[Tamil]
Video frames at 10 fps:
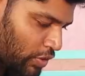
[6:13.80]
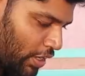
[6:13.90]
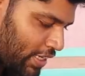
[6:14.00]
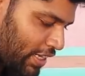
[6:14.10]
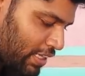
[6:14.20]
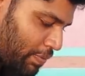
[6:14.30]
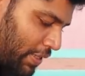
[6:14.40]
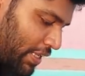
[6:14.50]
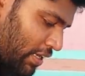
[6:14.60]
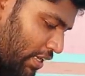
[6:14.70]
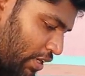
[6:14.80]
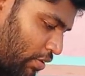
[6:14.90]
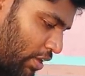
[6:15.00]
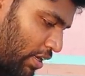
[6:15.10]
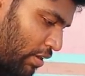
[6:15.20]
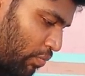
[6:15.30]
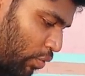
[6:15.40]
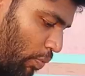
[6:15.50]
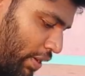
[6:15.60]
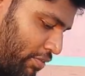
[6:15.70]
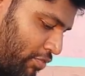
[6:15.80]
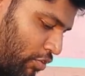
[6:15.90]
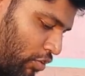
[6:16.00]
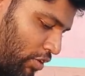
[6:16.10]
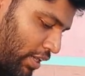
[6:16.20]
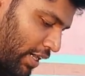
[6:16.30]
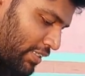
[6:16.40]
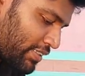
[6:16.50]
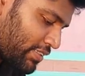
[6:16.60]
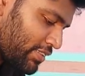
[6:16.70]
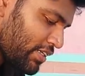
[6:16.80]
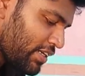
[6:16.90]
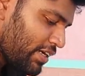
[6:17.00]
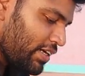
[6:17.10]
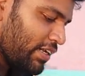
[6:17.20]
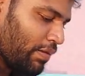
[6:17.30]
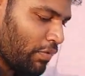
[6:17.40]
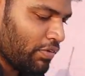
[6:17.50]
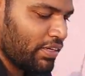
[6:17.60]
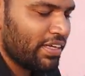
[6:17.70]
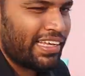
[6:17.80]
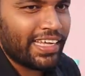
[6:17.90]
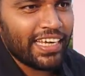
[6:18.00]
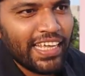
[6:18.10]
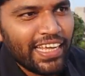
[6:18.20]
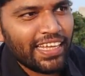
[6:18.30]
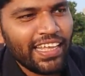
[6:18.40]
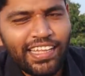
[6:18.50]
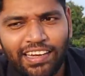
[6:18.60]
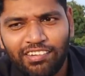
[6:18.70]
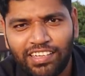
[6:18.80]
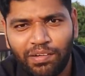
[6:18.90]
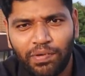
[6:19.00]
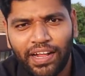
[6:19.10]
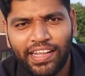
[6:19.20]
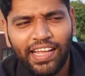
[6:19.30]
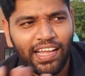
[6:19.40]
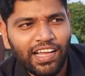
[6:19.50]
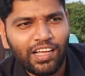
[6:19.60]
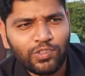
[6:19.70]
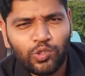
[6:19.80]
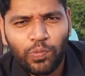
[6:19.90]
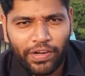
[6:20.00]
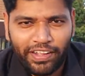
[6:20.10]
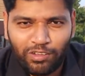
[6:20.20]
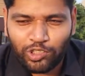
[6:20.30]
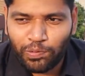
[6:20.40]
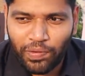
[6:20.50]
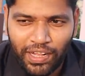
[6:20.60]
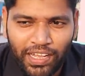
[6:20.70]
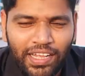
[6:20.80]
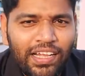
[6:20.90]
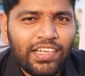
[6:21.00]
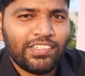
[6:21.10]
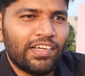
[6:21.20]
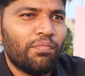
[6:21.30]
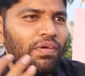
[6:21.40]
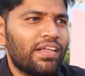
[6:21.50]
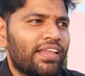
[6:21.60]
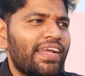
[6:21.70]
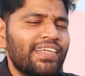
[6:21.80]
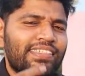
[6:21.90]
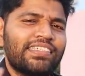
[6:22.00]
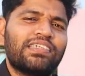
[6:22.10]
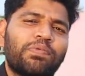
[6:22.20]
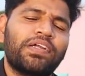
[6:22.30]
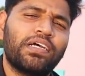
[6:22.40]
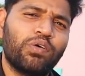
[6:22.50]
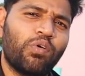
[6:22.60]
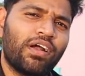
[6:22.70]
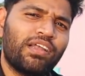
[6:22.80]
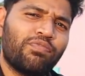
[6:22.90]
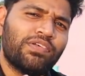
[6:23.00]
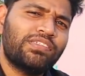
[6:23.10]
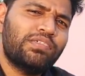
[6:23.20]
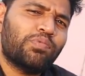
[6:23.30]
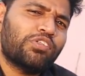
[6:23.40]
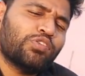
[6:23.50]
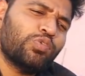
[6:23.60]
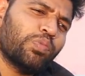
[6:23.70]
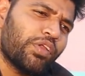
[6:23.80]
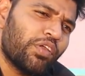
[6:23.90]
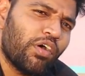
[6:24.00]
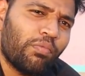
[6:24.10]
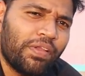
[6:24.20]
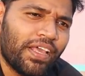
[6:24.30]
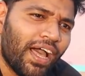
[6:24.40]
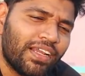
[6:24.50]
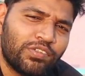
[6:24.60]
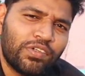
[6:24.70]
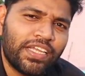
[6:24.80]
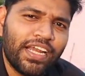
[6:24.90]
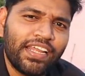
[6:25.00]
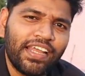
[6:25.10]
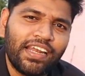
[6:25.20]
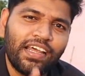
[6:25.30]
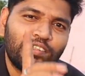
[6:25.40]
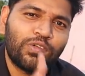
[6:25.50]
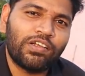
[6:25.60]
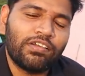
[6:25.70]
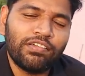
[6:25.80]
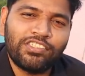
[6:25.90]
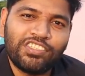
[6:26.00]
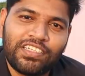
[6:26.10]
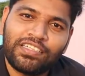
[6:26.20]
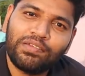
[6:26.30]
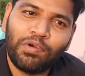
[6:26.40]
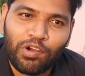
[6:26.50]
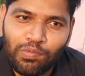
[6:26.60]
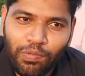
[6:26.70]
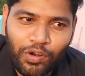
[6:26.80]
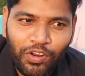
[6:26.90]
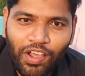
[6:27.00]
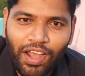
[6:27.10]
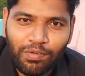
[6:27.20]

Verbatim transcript: ஸோ அதுக்கடுத்து பார்த்தீங்கன்னா என்னோடய மொபைல் ஃபோன் கலெக்ஷன்ஸ் நம்ம வந்து இன்றைக்கி தேதியில் வந்து நம்ம நிறையா சூப்பர் ஹீரோஸ் இருப்பாங்க ஸோ நம்மளுக்கு இந்த நைன்டி ஸ்கிட்ஸை போயிட்டு உங்ககிட்ட ஃபஸ்ட்டு பிடிச்ச சூப்பர் ஹீரோ அப்படி யாருன்னு சொல்லி கேட்டிங்கன்னா எல்லோரும் சொல்கிற ஒரே விஷயம் சக்திமான் ரொம்ப பிடிக்கும்டா